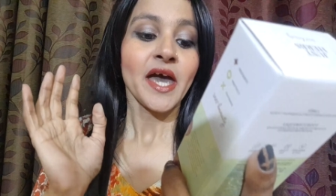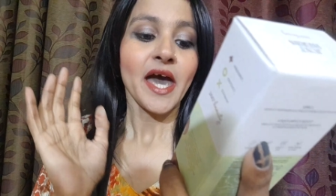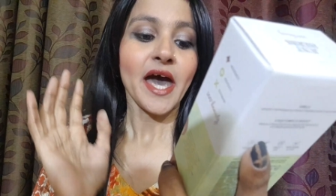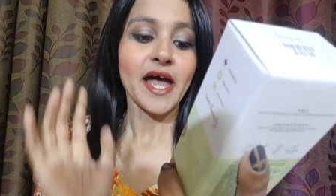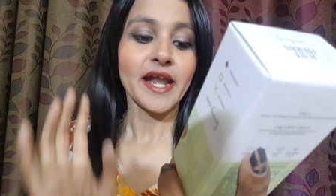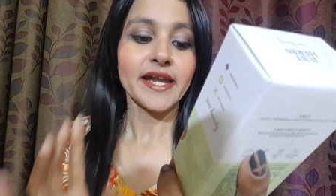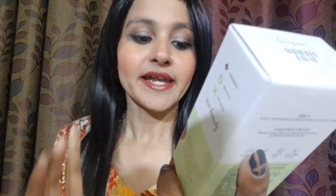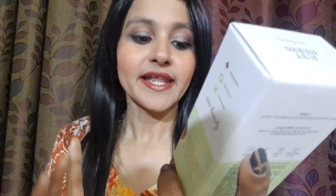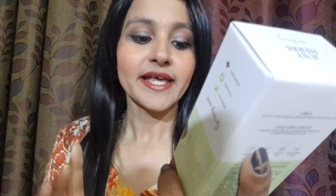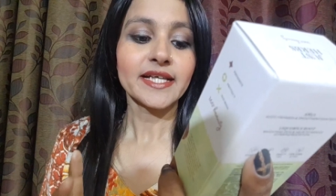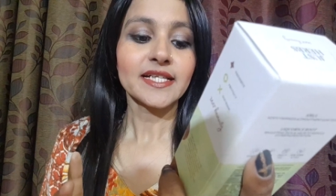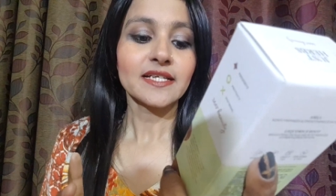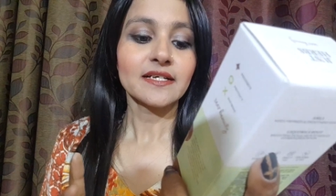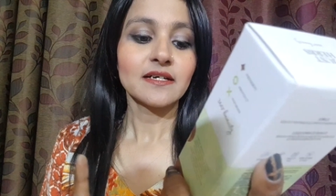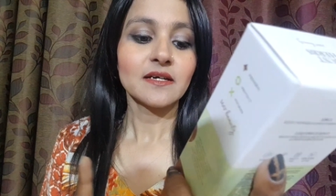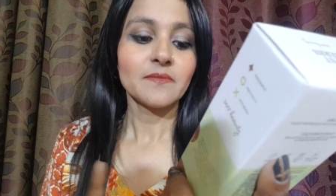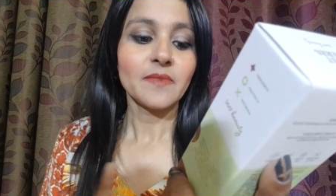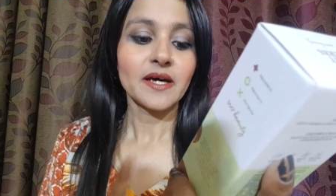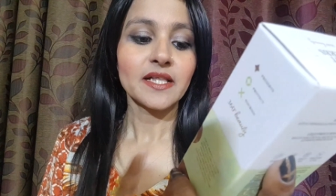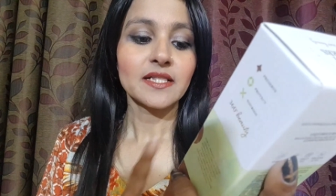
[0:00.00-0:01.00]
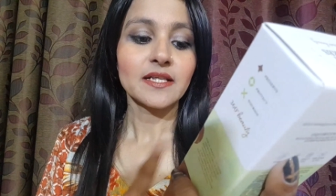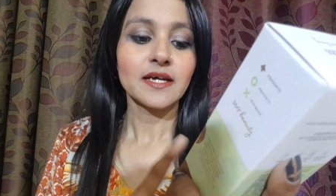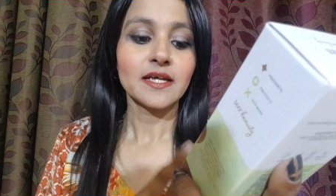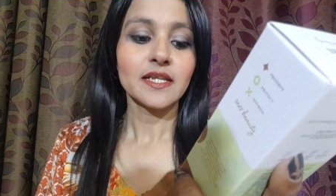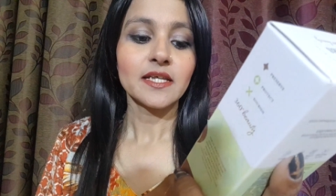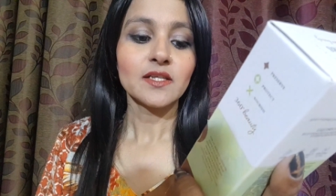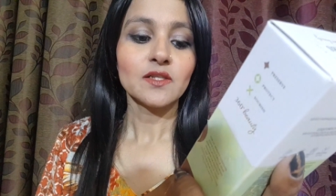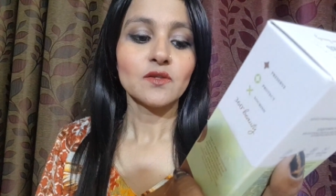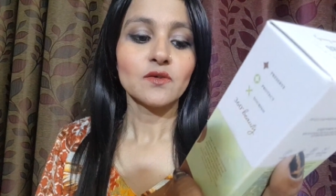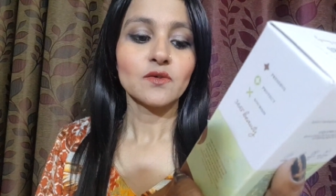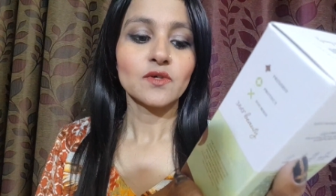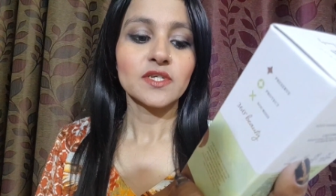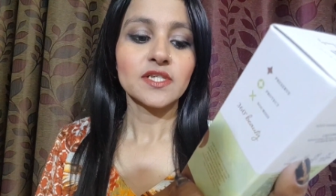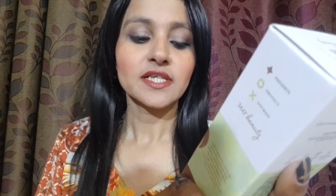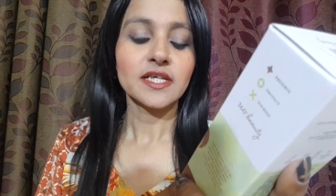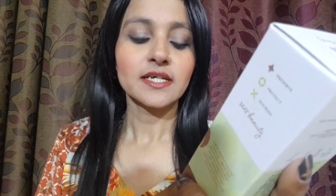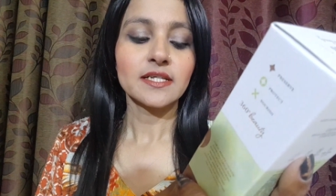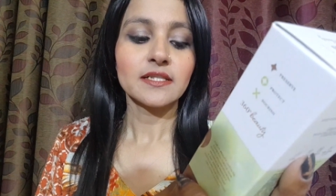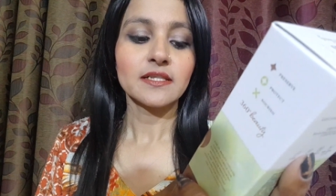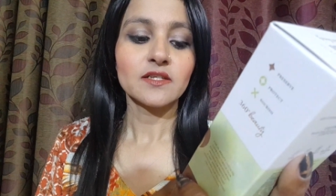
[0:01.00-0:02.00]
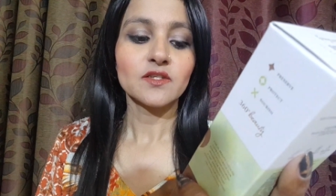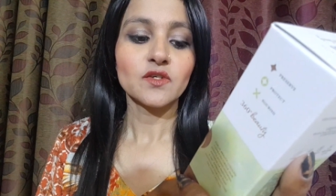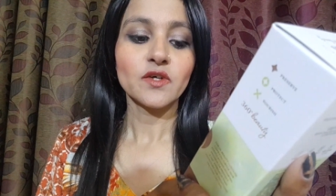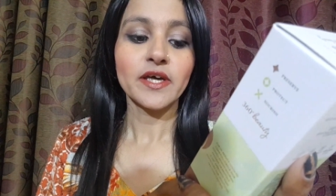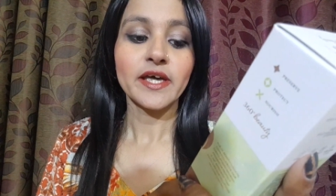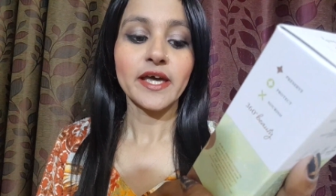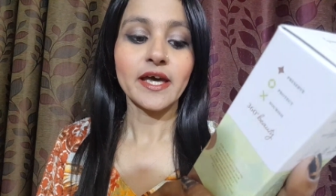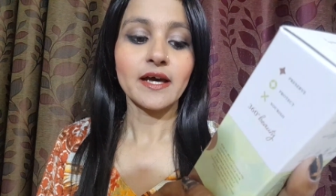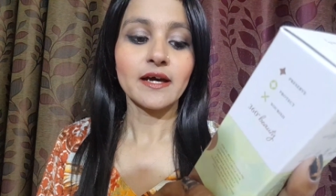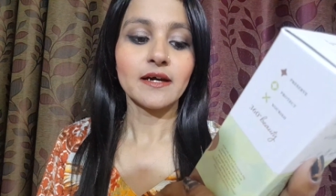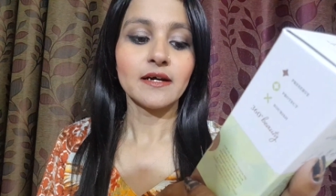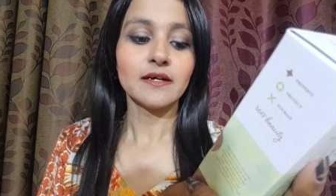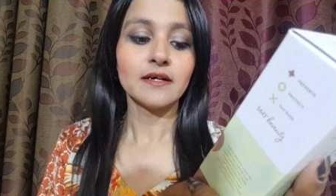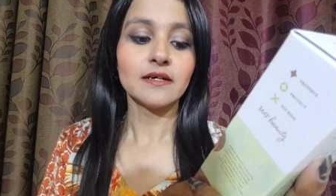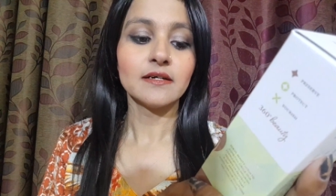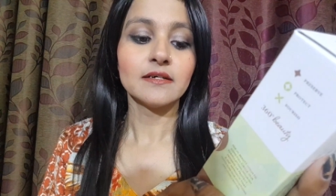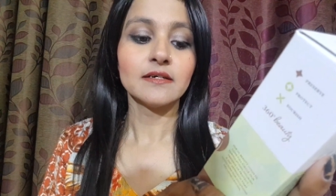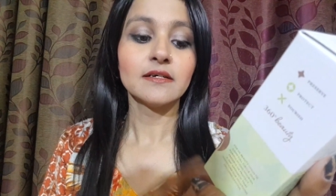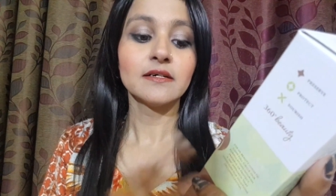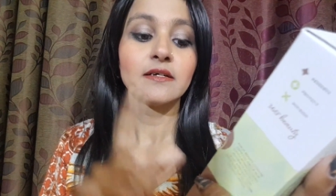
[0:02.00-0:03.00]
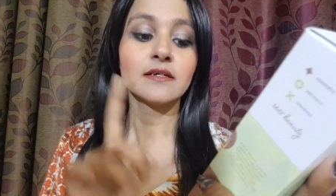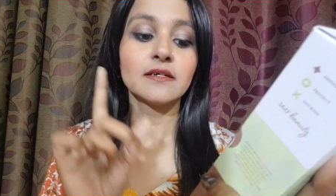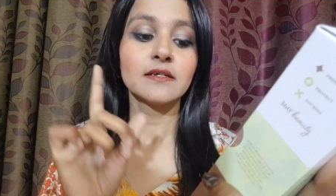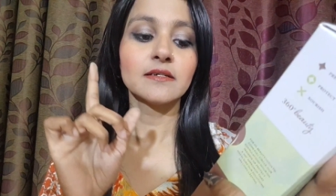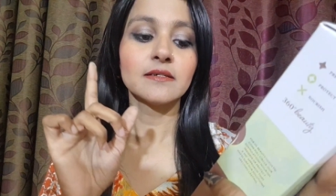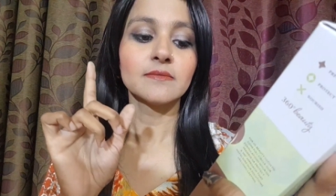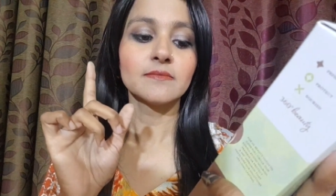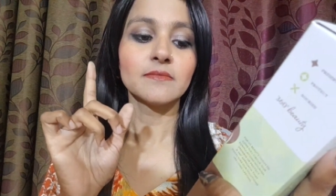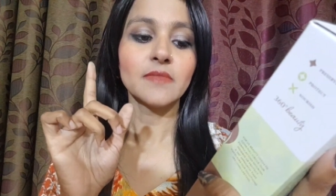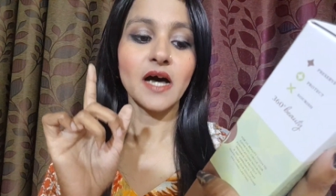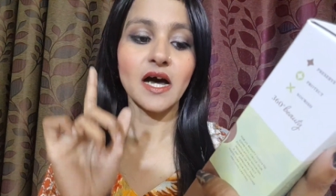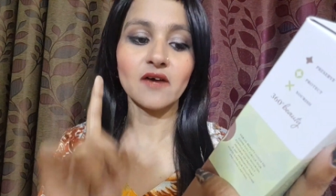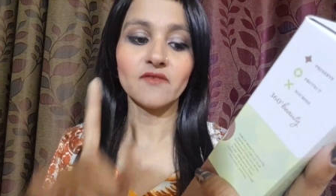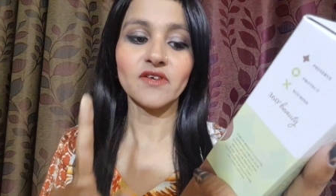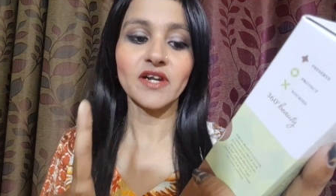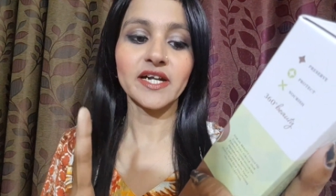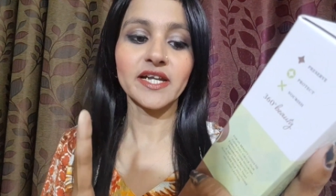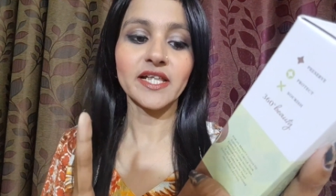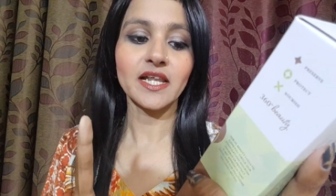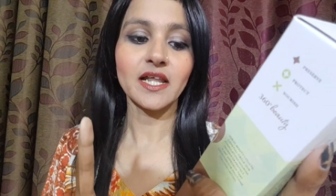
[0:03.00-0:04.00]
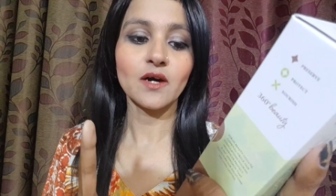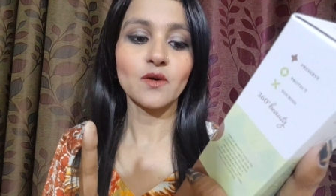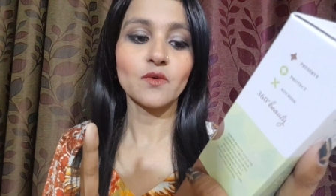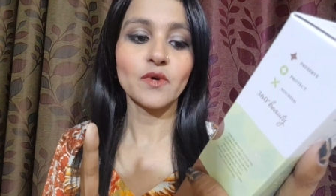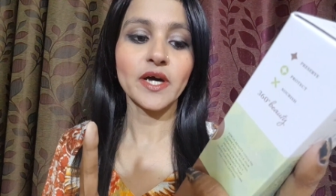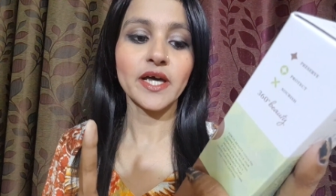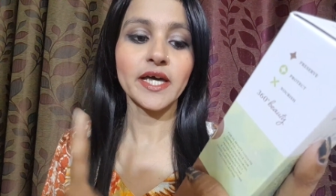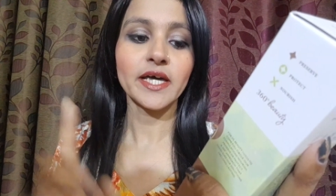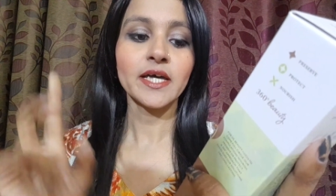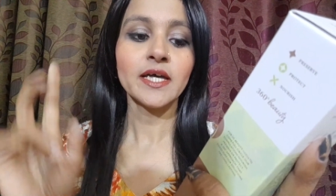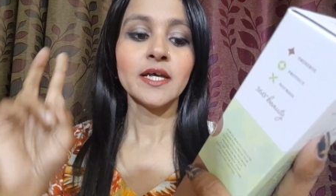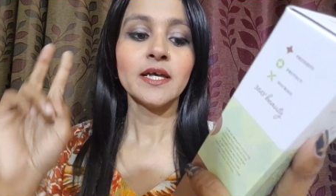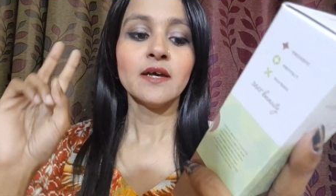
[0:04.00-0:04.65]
एंड नेक्स्ट अगर बात करें तो इसके अंदर जो है आंवला डाला हुआ है